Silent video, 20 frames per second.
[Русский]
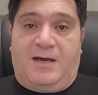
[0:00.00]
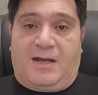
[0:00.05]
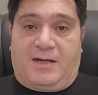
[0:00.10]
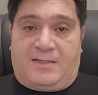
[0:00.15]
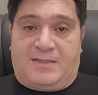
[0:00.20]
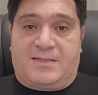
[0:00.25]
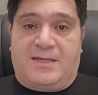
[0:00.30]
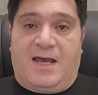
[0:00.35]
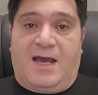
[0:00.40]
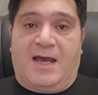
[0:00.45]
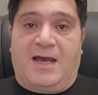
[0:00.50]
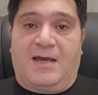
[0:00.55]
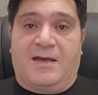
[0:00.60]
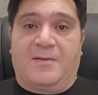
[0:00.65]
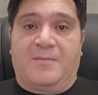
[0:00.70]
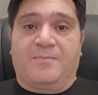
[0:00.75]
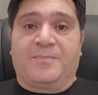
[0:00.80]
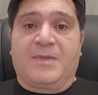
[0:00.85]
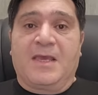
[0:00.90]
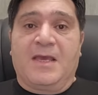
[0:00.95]
Арцаха.
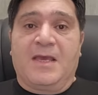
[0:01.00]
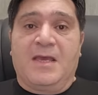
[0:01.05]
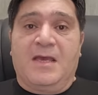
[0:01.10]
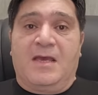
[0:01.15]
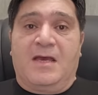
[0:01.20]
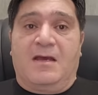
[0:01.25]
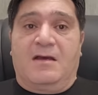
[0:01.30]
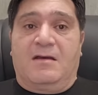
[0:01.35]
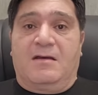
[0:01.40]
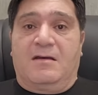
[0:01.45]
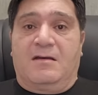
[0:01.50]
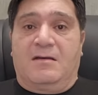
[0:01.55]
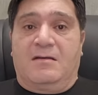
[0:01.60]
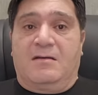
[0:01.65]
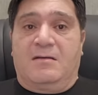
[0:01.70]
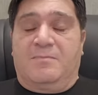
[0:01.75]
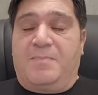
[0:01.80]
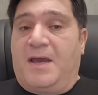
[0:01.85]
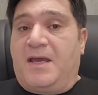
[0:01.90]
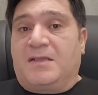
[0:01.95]

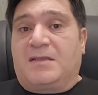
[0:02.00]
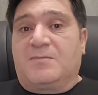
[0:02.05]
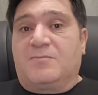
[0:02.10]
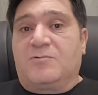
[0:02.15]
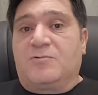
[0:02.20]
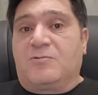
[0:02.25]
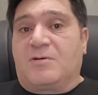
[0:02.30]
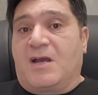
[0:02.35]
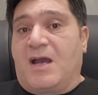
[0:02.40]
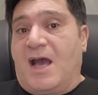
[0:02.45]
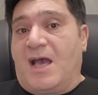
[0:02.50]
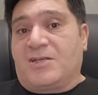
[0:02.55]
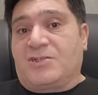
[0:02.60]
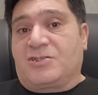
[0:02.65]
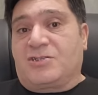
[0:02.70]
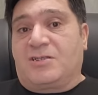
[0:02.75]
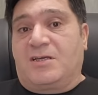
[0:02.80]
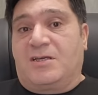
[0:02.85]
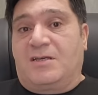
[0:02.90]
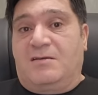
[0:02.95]
Поэтому
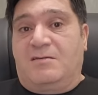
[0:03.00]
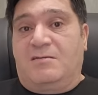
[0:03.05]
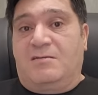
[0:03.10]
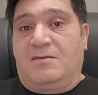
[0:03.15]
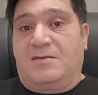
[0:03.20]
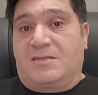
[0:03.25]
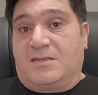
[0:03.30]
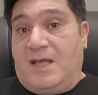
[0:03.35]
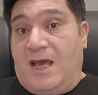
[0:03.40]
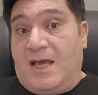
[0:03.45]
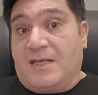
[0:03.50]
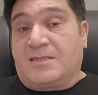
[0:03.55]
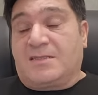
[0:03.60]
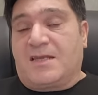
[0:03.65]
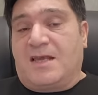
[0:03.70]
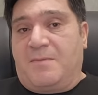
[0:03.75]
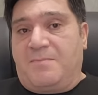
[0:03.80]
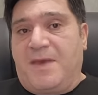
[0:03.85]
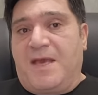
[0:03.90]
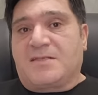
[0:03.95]
каждый из нас
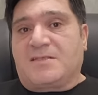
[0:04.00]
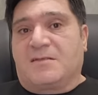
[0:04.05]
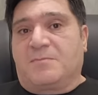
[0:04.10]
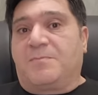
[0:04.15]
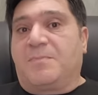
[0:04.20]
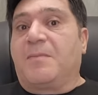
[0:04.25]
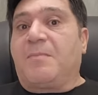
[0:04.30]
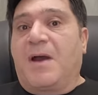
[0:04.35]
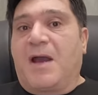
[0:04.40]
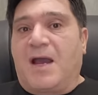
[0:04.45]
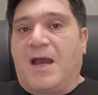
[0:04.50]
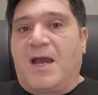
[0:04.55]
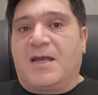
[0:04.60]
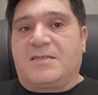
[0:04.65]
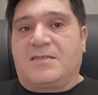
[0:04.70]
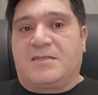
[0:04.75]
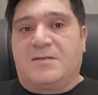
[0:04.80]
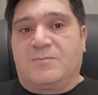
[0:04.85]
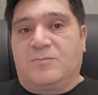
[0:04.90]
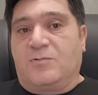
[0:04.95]
обязан
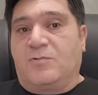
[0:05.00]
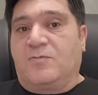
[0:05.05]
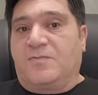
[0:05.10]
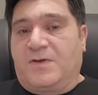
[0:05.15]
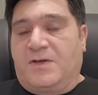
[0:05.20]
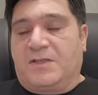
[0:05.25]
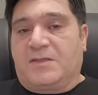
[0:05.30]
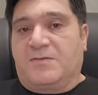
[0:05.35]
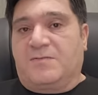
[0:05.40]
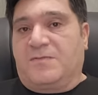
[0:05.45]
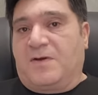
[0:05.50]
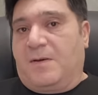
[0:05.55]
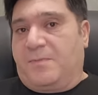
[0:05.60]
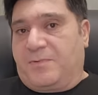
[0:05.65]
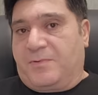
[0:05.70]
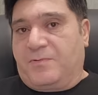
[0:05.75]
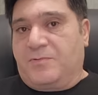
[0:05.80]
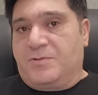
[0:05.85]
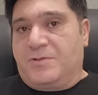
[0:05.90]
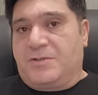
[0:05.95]
помогать ему в этом
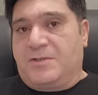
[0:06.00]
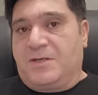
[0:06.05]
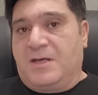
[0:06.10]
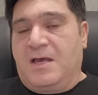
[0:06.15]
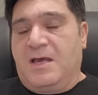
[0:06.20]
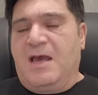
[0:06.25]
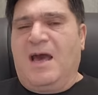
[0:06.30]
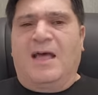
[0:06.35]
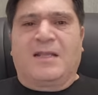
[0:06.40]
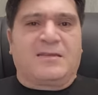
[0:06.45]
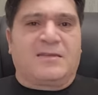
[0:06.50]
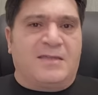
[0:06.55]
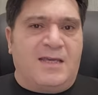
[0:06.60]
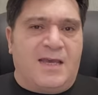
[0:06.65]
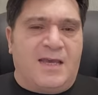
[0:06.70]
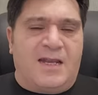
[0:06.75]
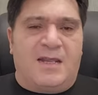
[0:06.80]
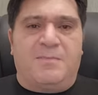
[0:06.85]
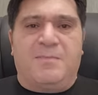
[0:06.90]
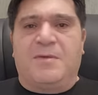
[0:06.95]
вопросе
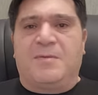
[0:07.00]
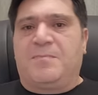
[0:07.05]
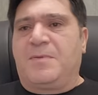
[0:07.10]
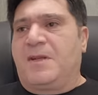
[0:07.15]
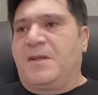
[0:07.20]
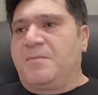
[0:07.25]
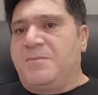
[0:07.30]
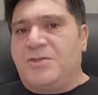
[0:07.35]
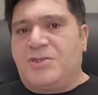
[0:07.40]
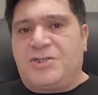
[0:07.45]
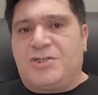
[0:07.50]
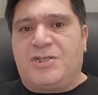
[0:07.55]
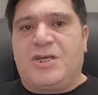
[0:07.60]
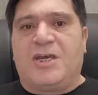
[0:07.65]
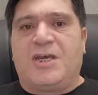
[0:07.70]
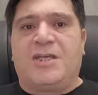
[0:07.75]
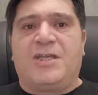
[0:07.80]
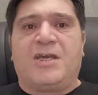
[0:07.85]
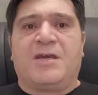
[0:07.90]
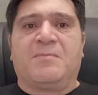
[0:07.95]
отелями,
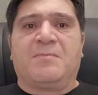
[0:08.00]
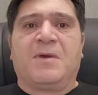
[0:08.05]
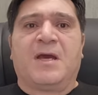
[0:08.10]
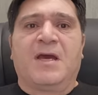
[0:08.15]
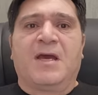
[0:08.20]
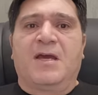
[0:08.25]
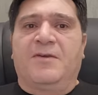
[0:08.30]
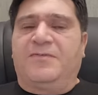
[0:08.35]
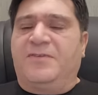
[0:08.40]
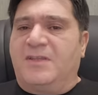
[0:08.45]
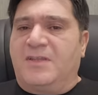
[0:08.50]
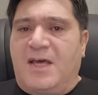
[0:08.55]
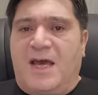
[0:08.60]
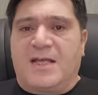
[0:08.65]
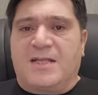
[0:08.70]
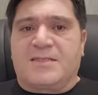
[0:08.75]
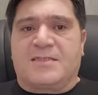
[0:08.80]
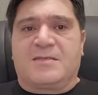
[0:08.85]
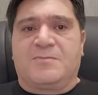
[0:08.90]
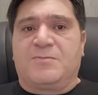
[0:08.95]
перемещением,
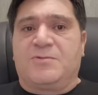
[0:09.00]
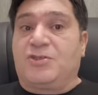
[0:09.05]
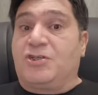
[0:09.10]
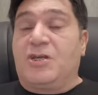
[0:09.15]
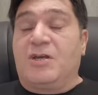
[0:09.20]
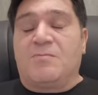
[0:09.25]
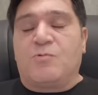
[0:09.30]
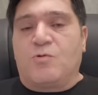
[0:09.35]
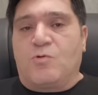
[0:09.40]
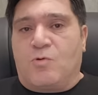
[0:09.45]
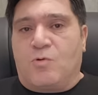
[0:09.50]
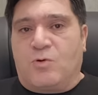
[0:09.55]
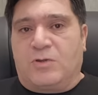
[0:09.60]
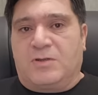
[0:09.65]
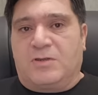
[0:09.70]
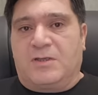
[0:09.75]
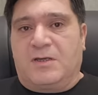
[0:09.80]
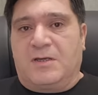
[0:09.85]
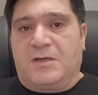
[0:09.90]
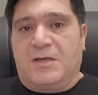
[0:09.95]
финансами, чем
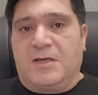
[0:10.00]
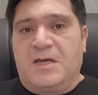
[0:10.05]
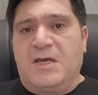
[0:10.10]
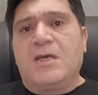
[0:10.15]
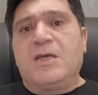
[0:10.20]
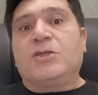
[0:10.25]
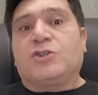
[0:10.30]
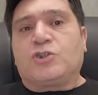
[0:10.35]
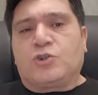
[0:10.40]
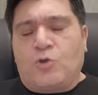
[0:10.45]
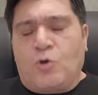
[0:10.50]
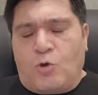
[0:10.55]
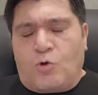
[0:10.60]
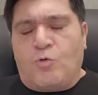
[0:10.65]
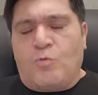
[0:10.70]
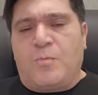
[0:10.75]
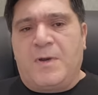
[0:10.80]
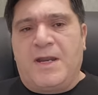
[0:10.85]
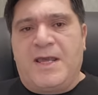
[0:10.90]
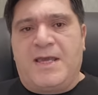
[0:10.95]
угодно. И 100
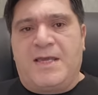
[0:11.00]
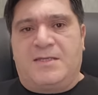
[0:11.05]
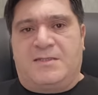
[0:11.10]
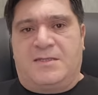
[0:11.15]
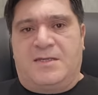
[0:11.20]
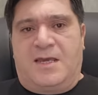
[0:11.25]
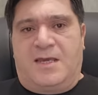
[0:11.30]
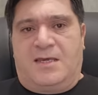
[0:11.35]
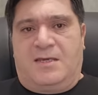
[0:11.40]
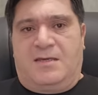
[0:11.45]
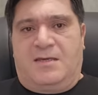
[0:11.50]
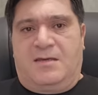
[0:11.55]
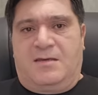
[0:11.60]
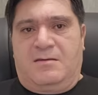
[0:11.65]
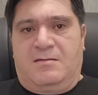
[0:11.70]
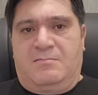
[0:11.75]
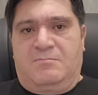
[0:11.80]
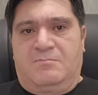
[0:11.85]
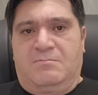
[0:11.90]
рублей деньги,